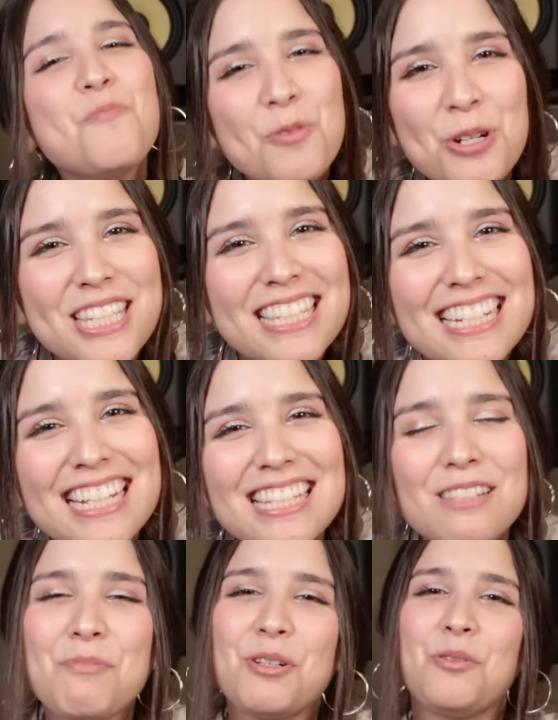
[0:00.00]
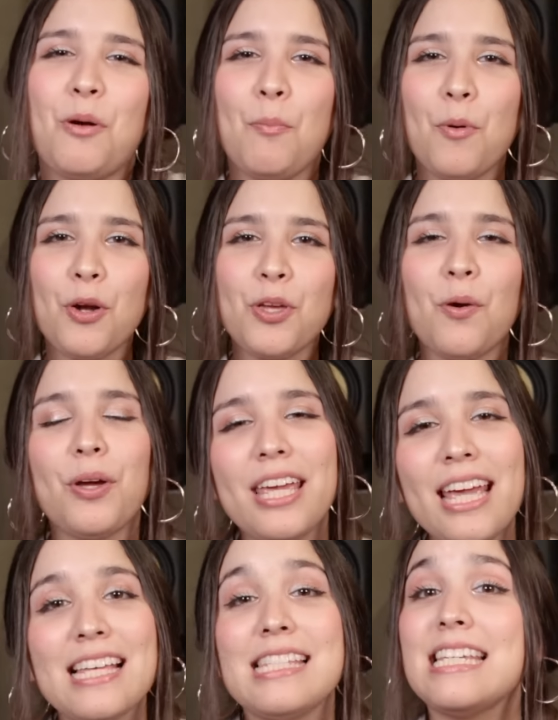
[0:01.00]
muchas gracias por tu apoyo.
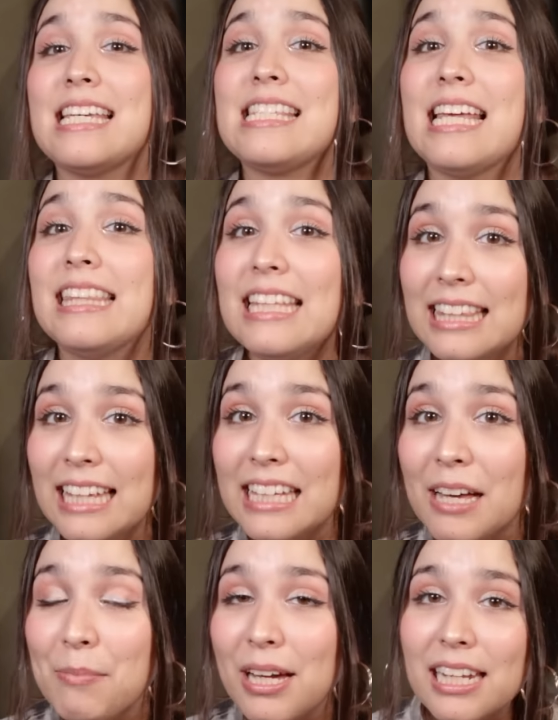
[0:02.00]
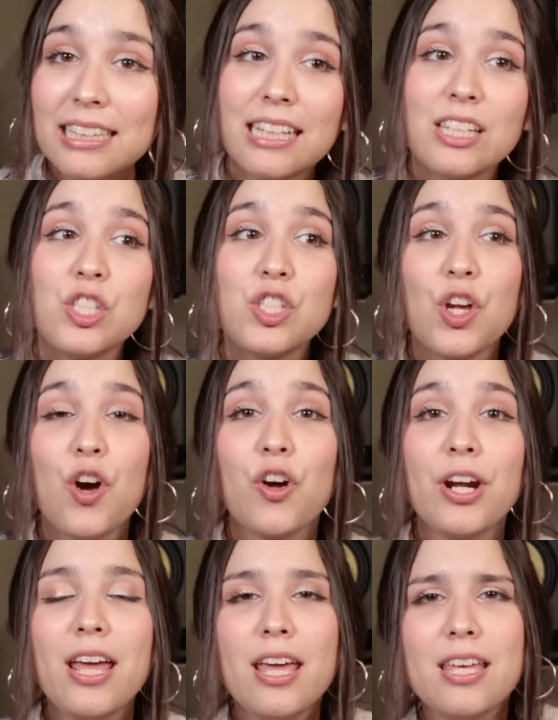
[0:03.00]
Y así que si a ti te llama la
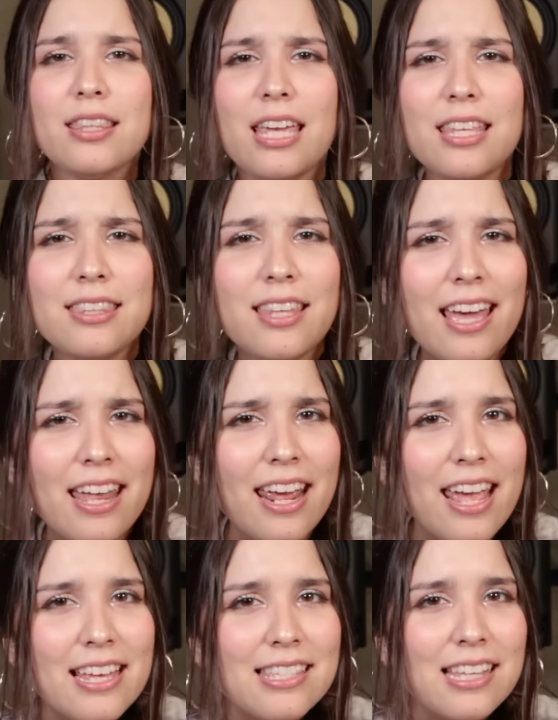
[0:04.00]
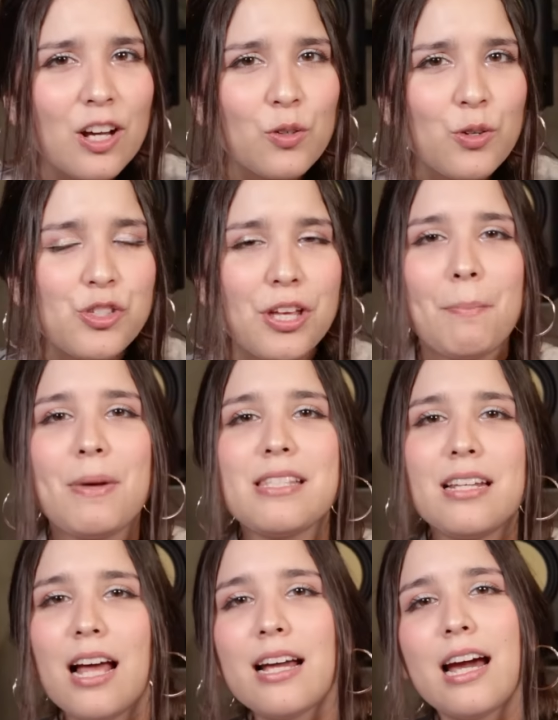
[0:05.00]
atención, te interesa conocer más
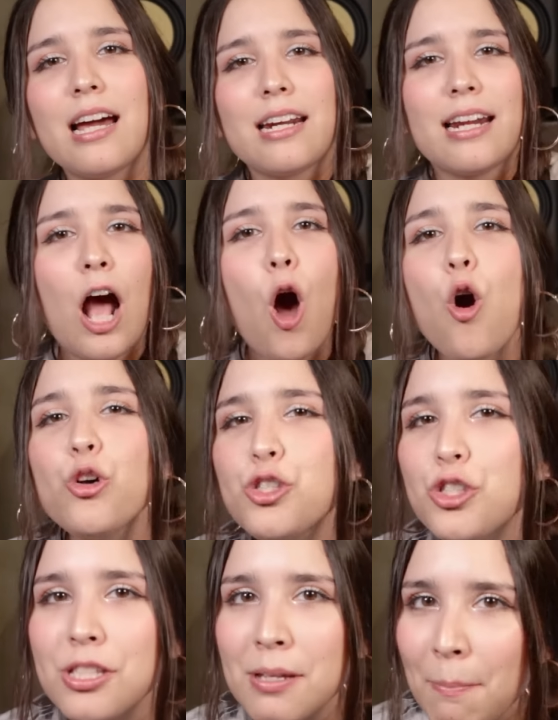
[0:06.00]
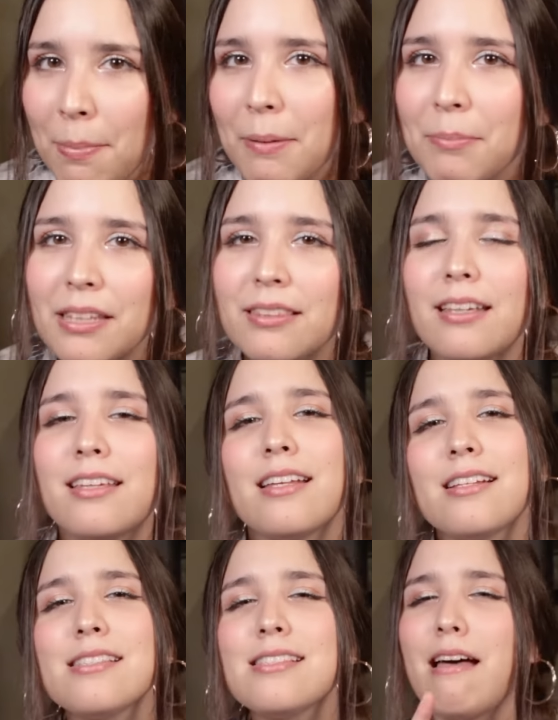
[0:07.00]
de la carrera o simplemente
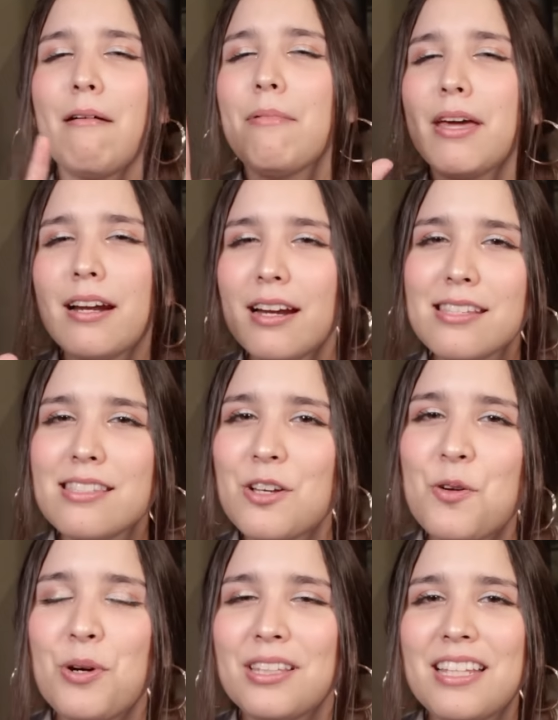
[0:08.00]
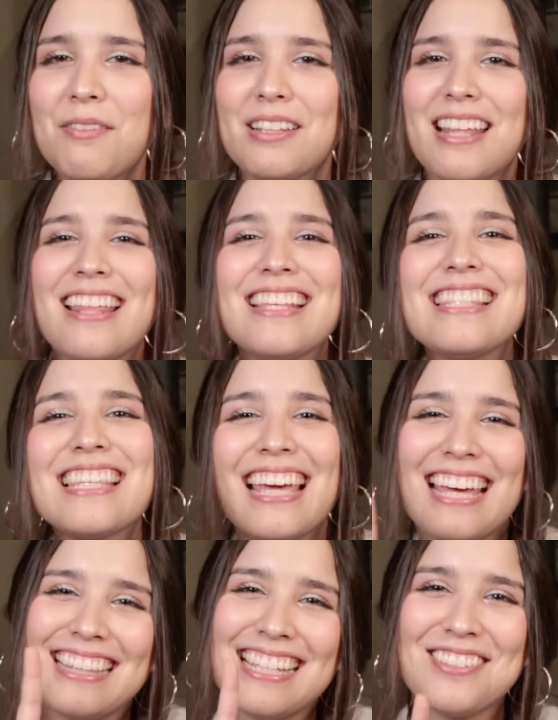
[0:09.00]
quieres saber las 50 verdades,
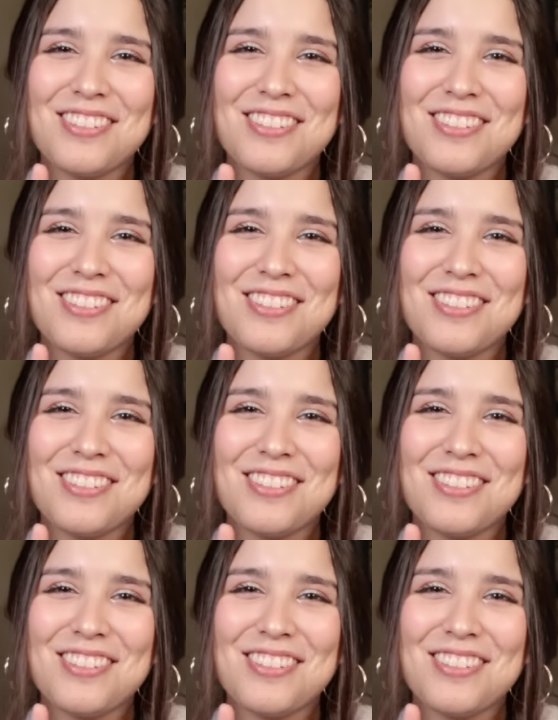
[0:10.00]
quédate a